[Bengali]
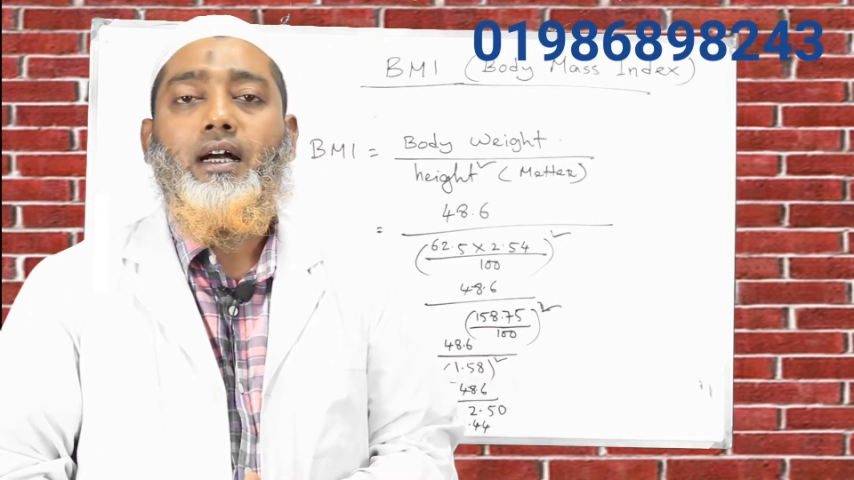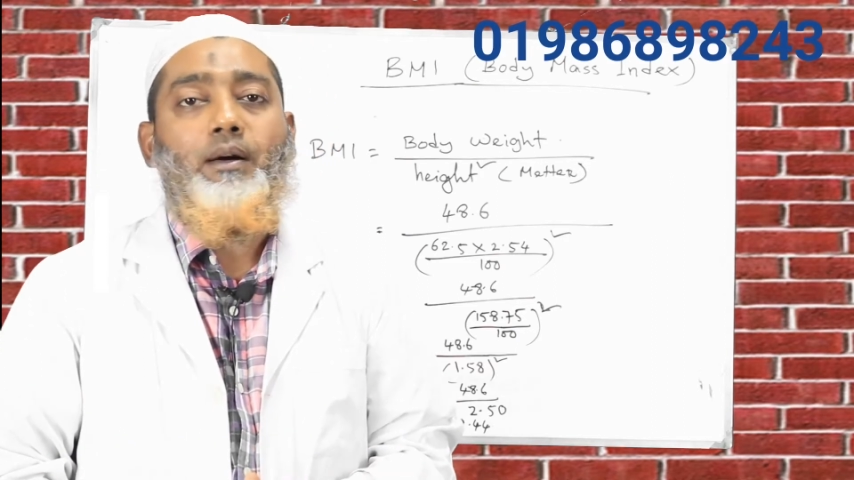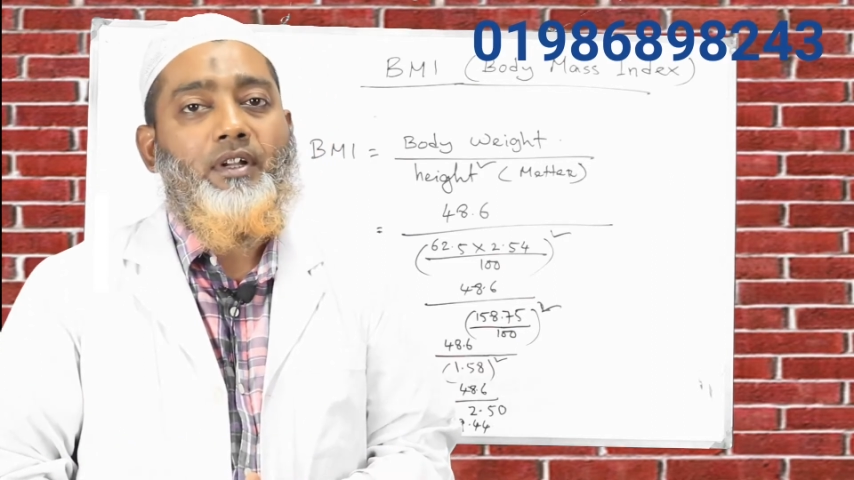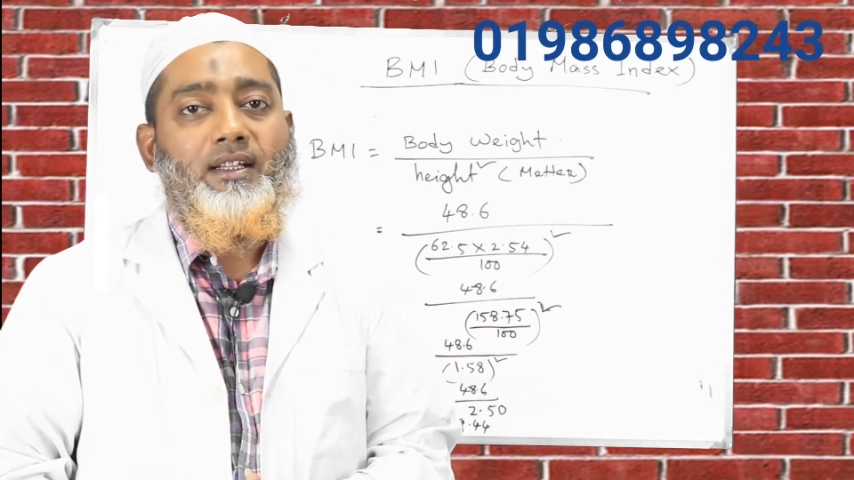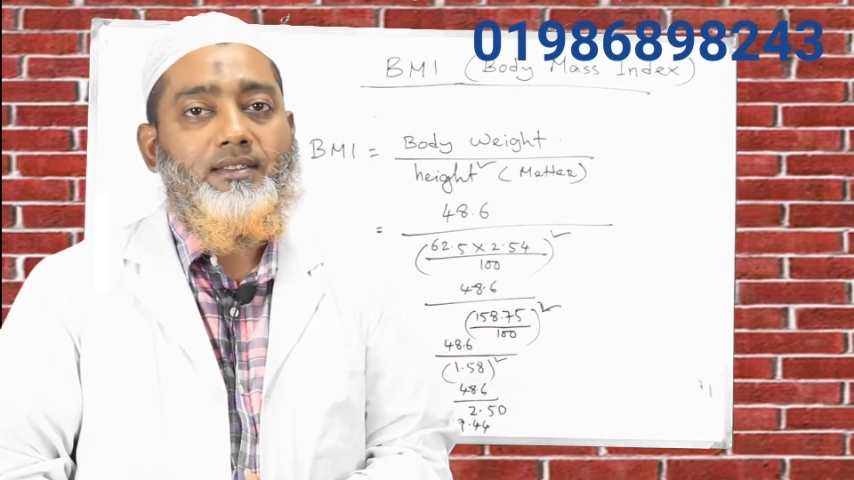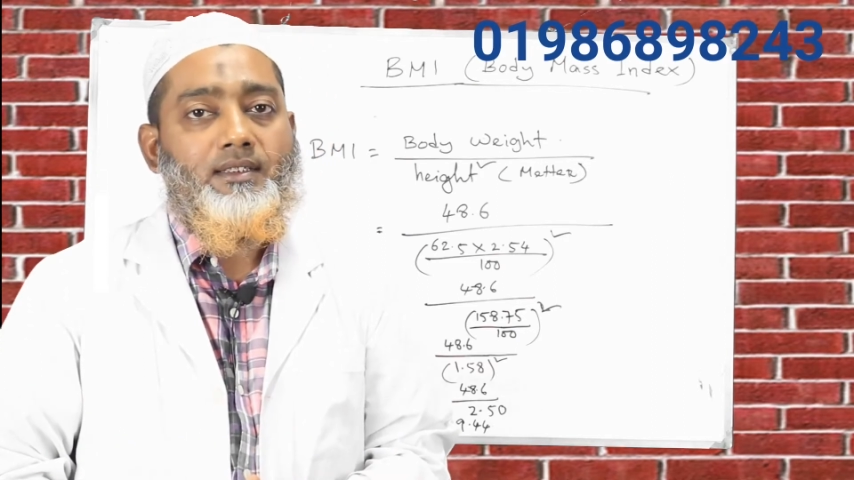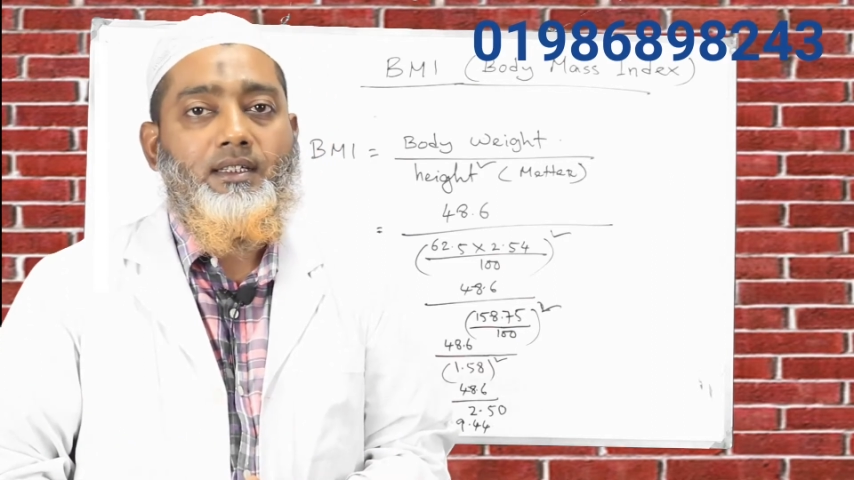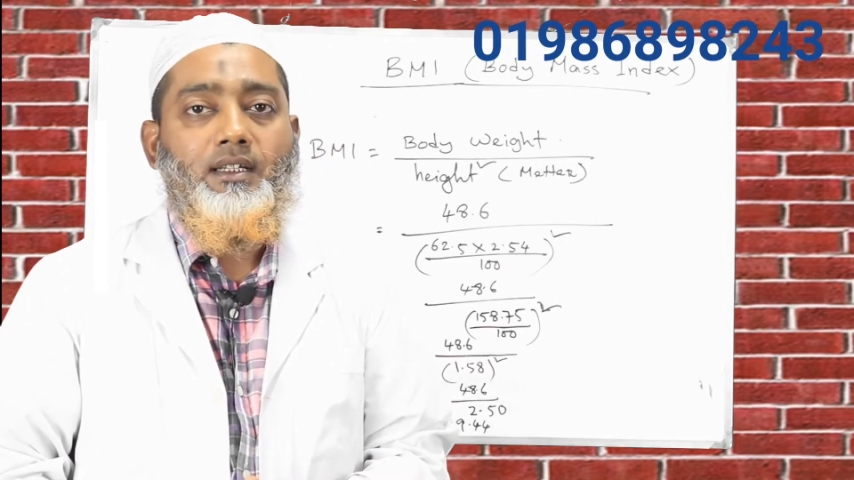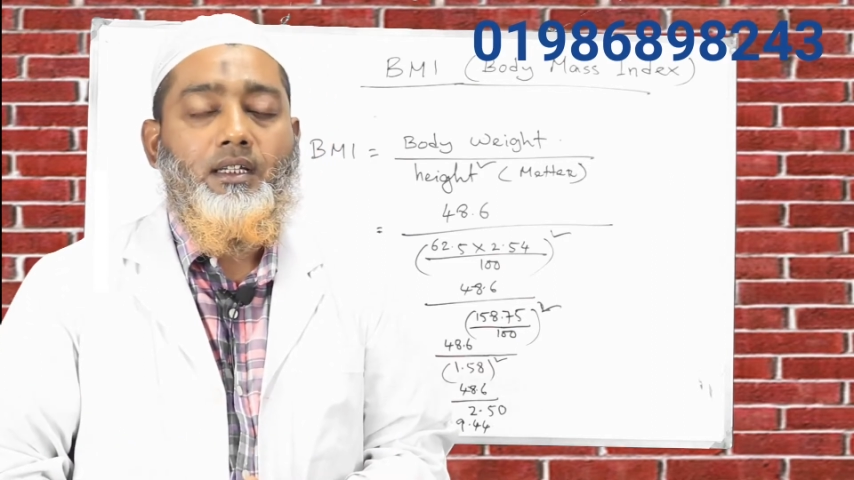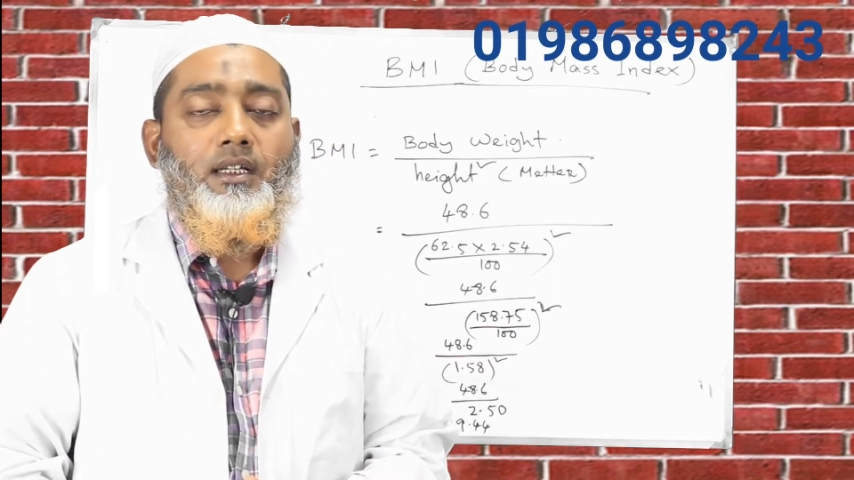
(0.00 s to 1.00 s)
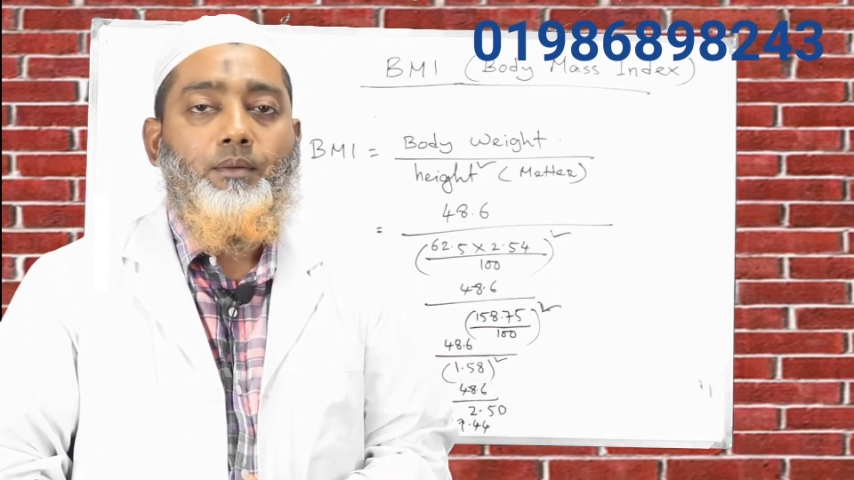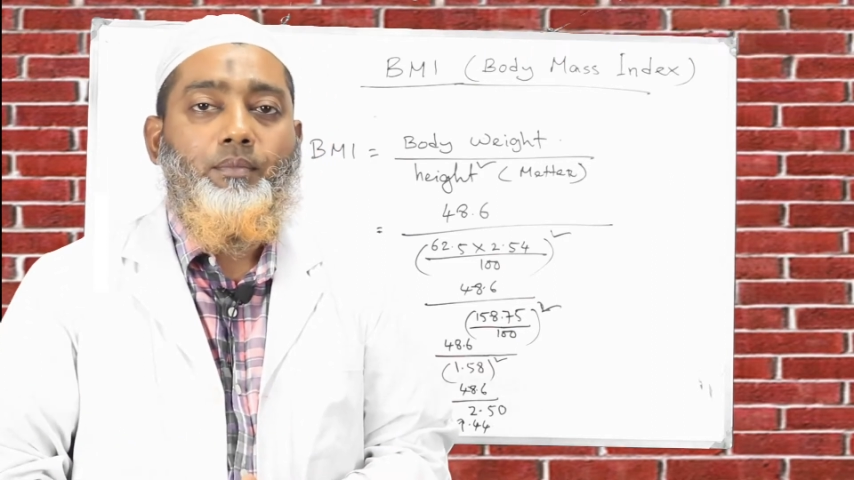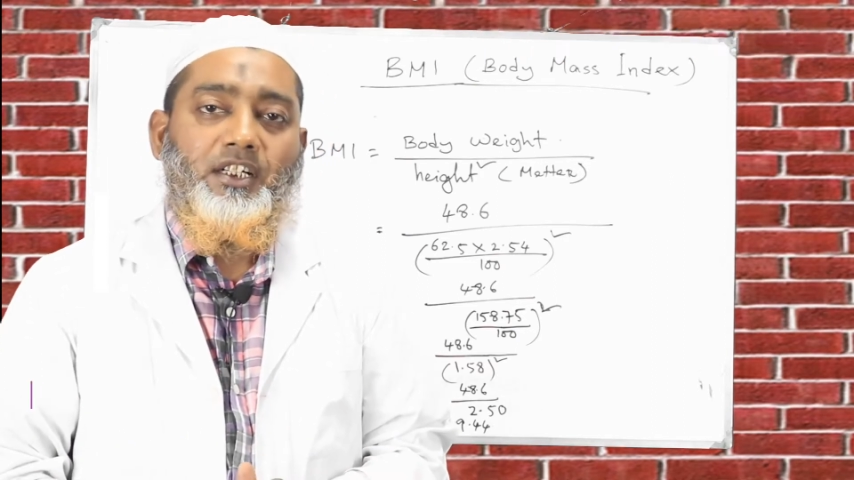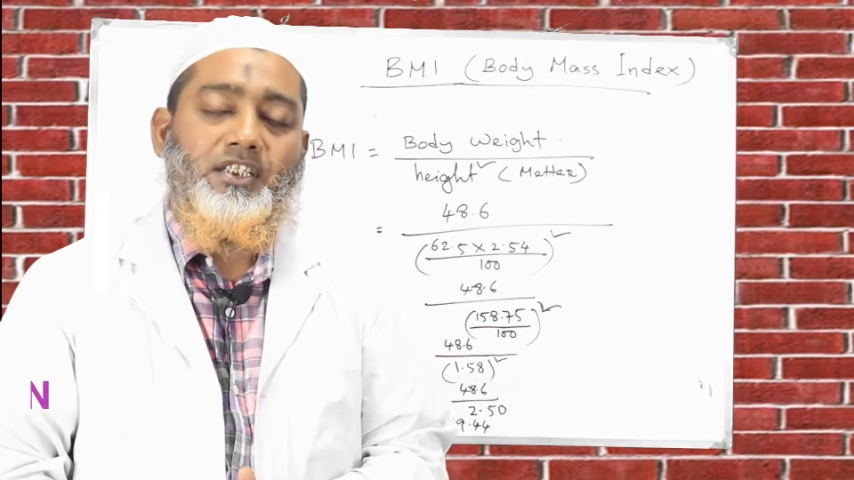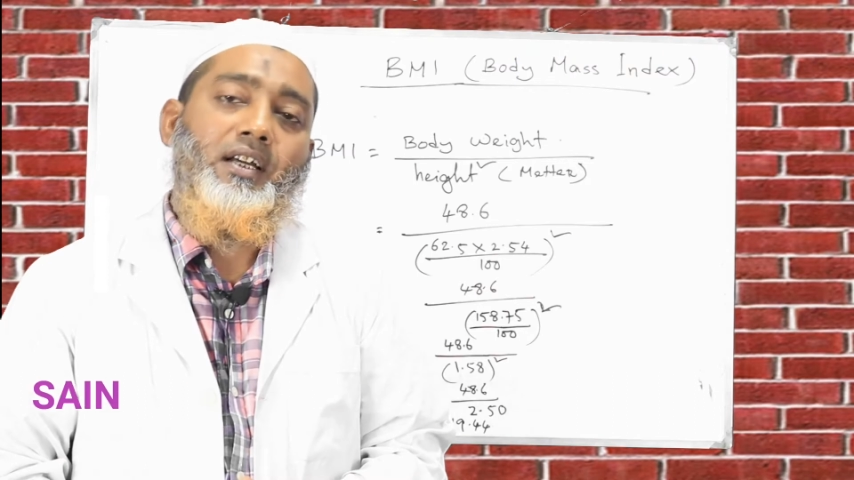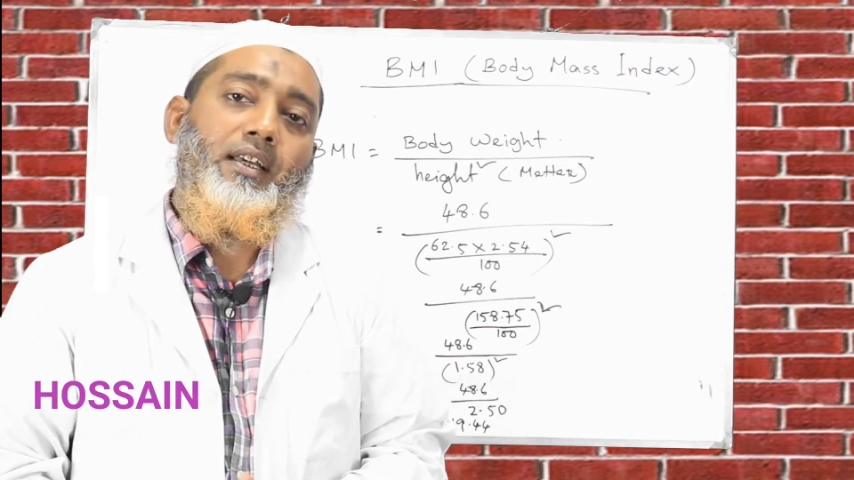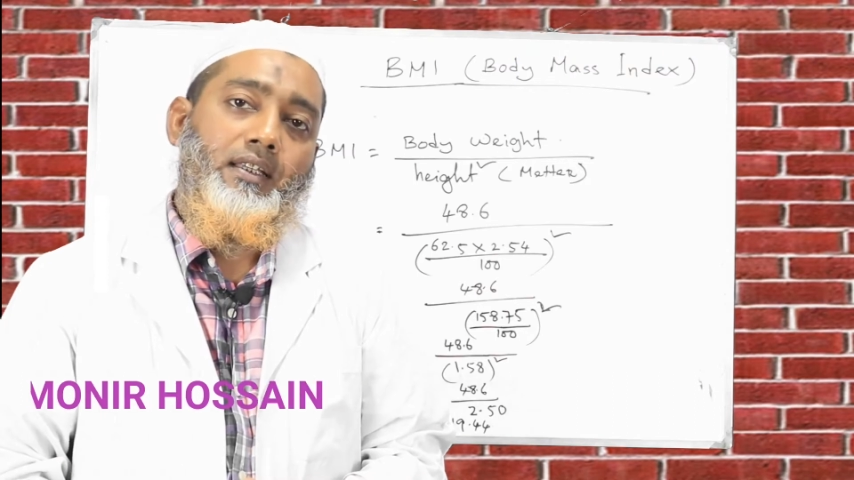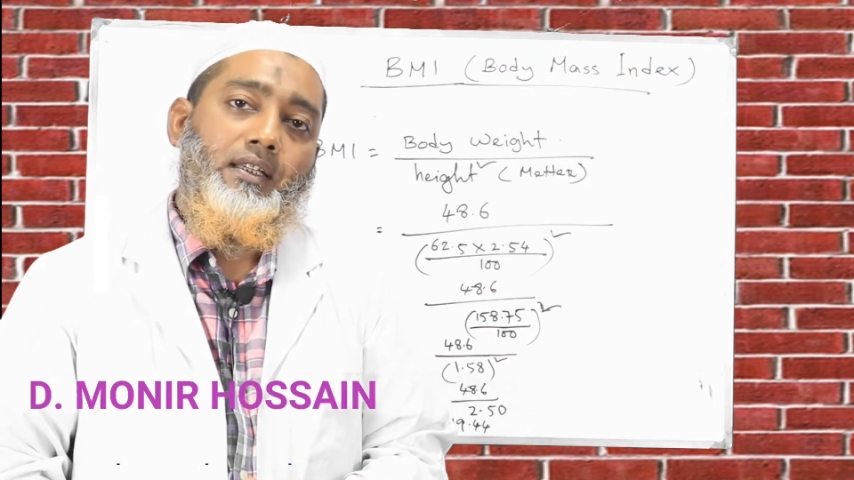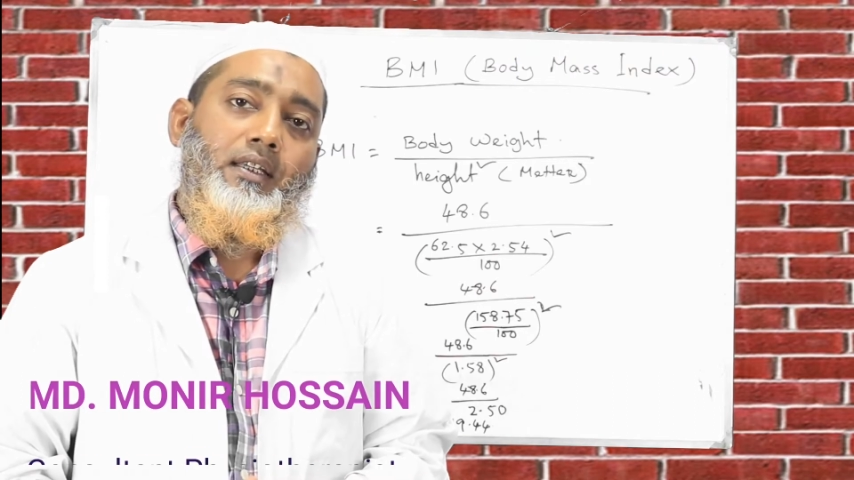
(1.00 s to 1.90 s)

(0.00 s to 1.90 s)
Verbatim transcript: আমরা আজকে বাসায়